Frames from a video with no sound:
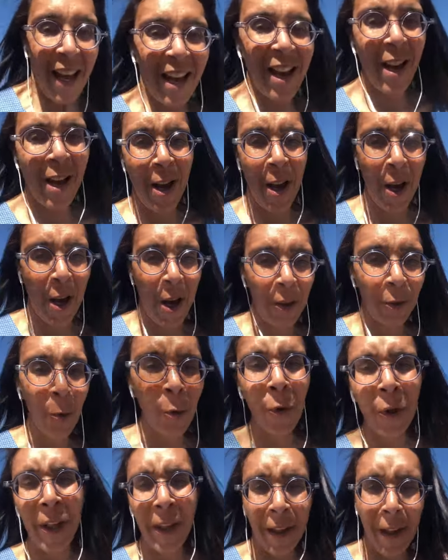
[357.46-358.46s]
euh,
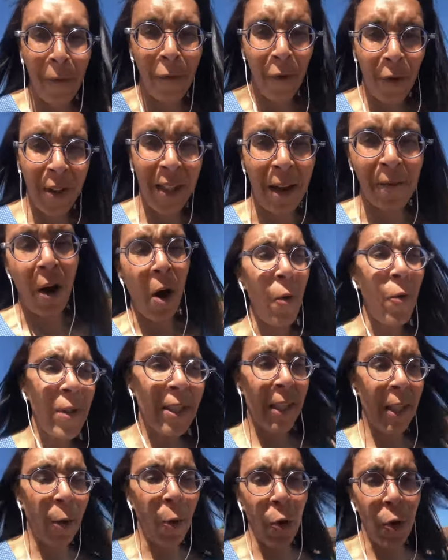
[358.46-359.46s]
Donc il faut savoir
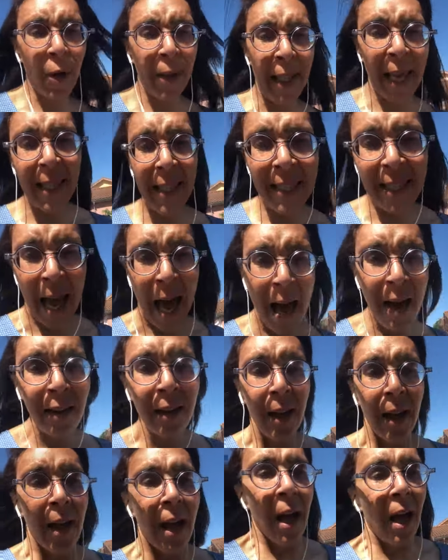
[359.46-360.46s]
aussi reconnaître ça,
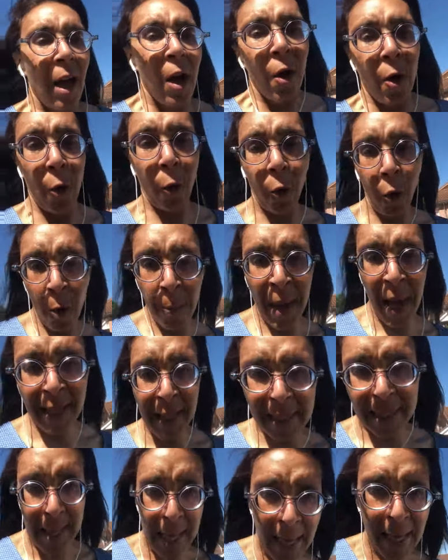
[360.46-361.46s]

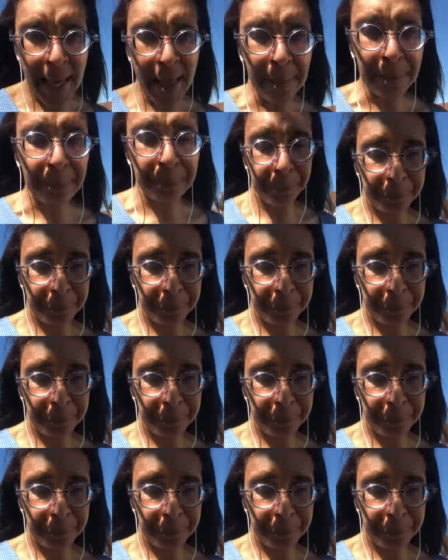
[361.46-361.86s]
remercier.